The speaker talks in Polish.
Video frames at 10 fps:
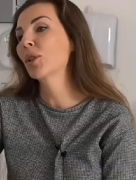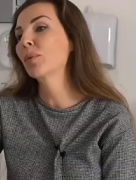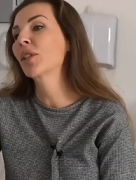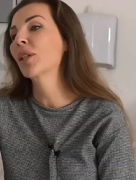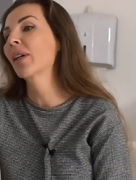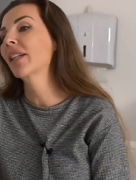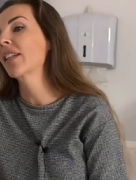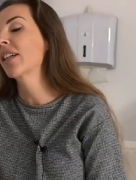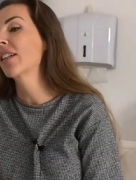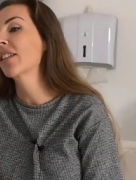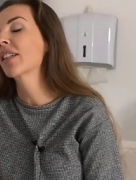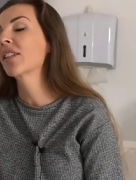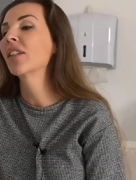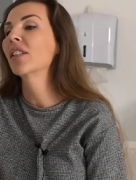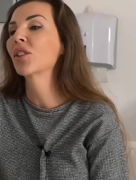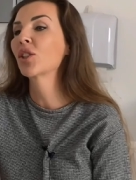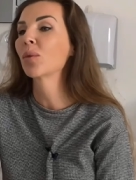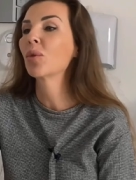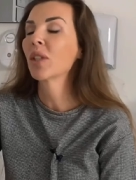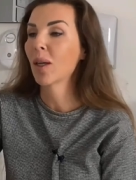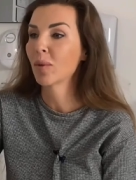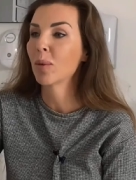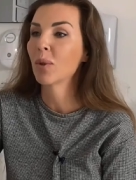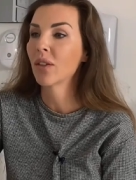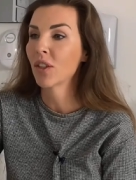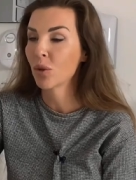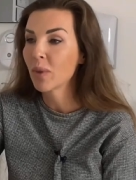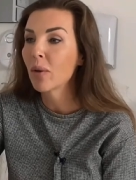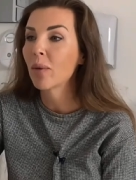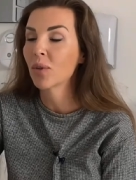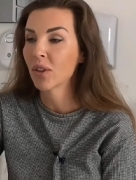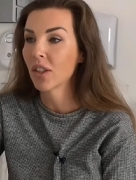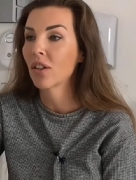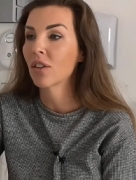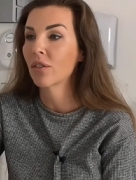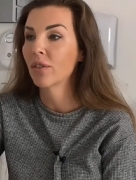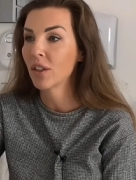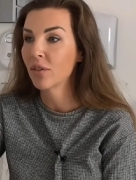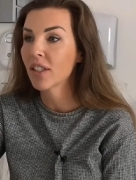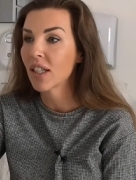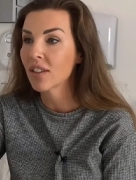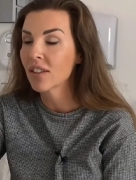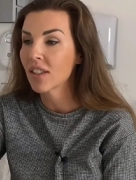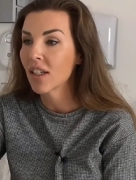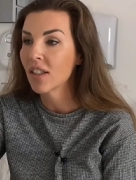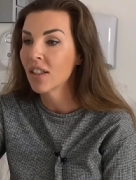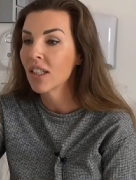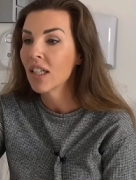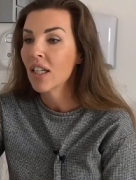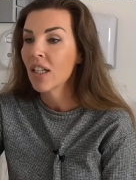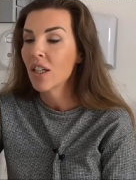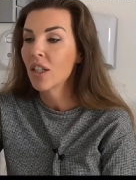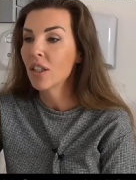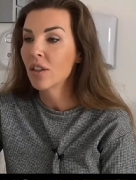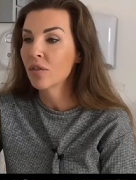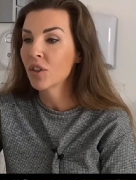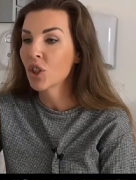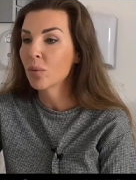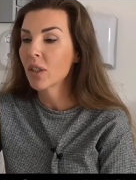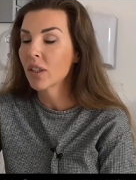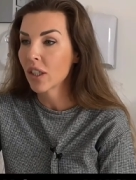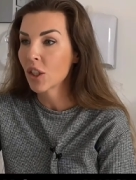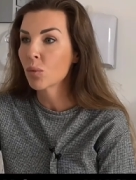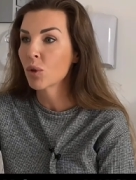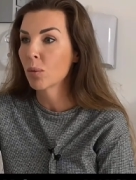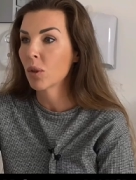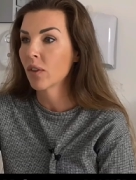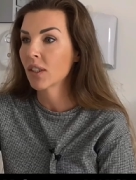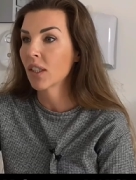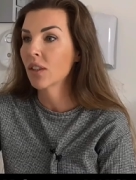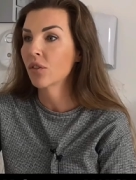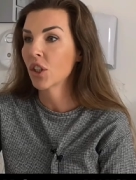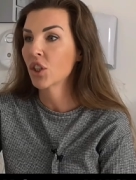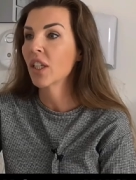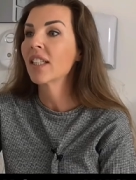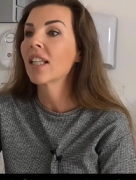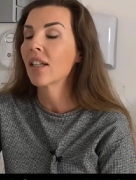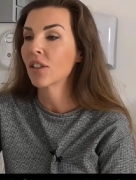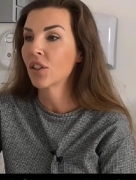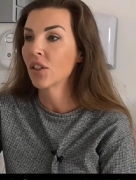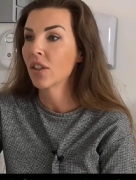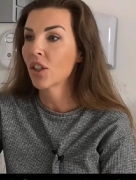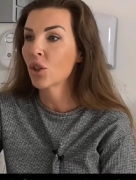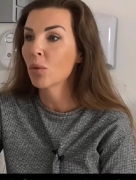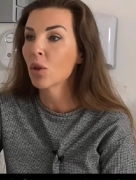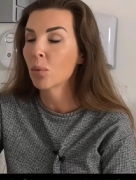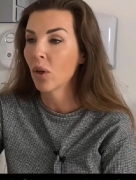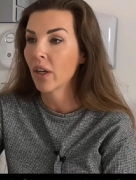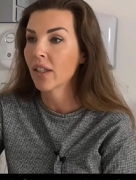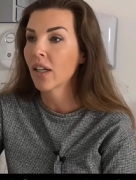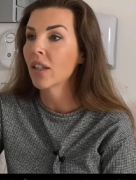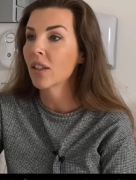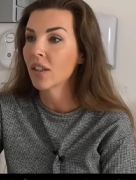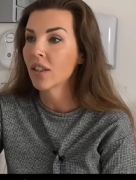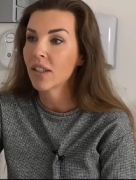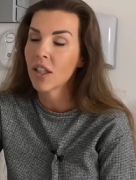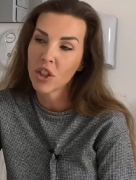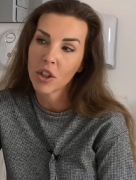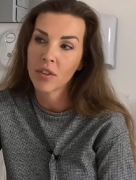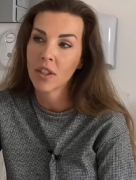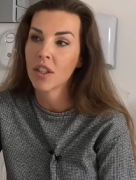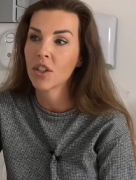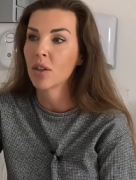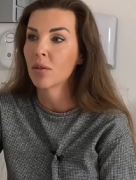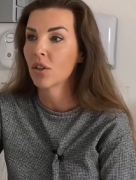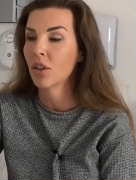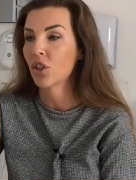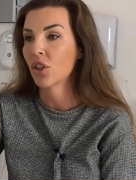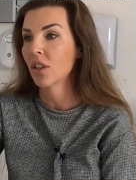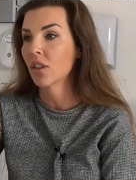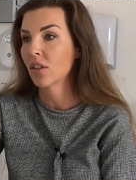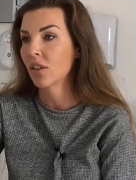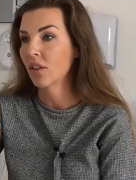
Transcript: sprawdzałyśmy działanie tego enzymu na mnie, ponieważ miałam do tego kwalifikacje. Mhm. Y, widzimy też przeprowadzany wcześniej test. Na czym mhm. on polega i, i dlaczego mhm. w zasadzie konieczny jest ten